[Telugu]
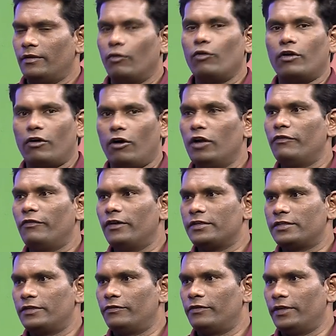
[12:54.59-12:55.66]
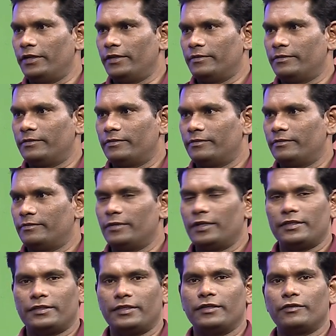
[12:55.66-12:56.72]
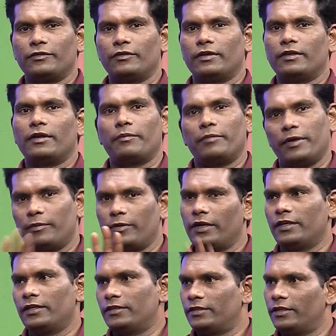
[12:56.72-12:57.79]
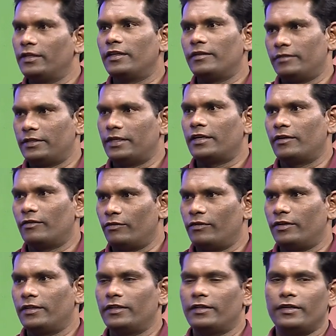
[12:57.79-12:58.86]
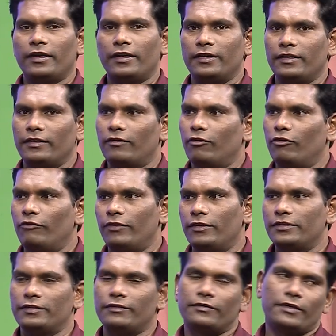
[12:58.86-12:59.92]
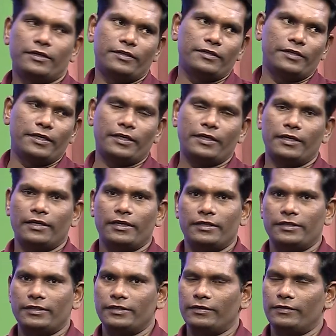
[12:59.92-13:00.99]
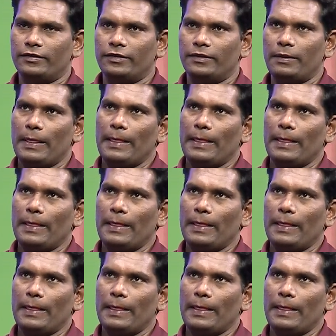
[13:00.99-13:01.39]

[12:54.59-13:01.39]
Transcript: ఒక కాన్ఫిడెన్స్ ఇవ్వాలి మన స్కిట్ అబ్బాయి బాగా చేస్తాడు చక్కగా ఉంటుంది అనే కాన్ఫిడెన్స్ ఇవ్వాలని టేక్ కేర్గా చేసేవాడిని